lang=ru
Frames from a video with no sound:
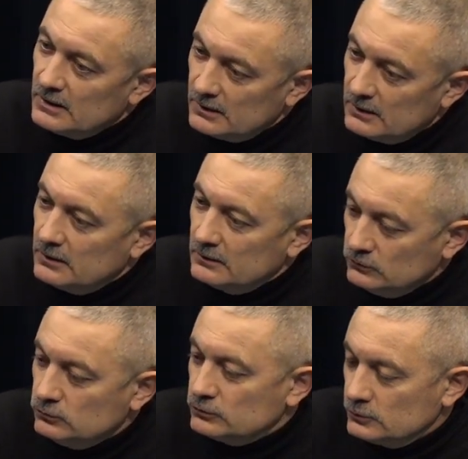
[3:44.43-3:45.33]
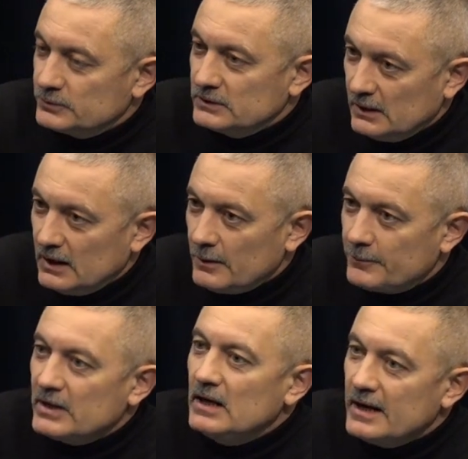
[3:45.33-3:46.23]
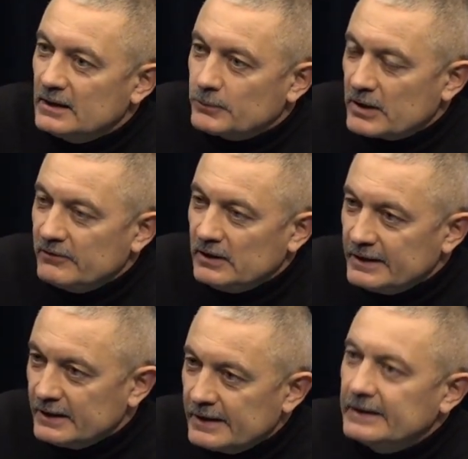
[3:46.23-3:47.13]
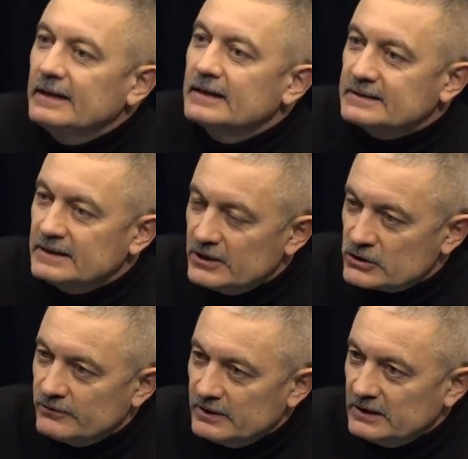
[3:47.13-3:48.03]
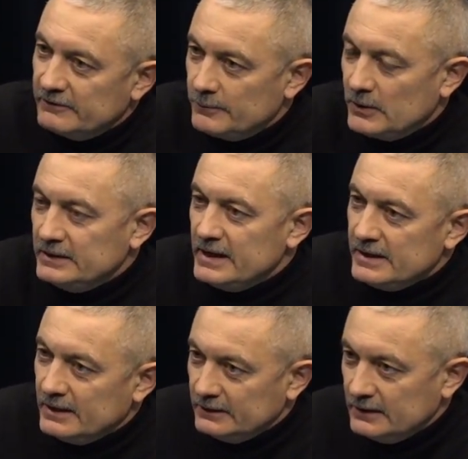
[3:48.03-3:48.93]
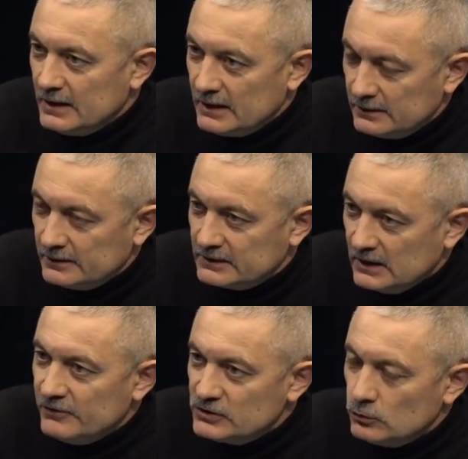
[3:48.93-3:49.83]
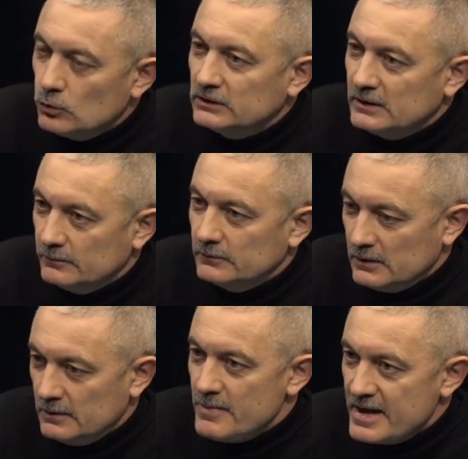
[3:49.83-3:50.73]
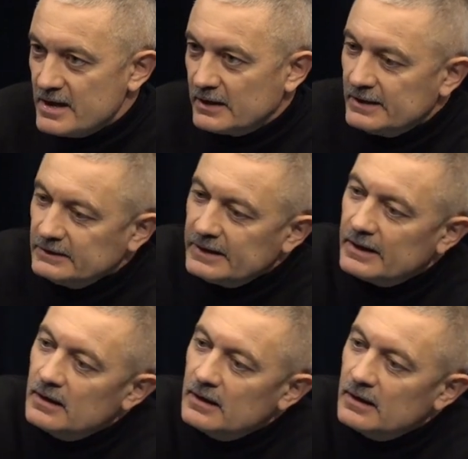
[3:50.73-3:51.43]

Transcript: а, ну, собственно, определяет правила игры и отслеживает их выполнение на э, телевизионном э, медиарынке.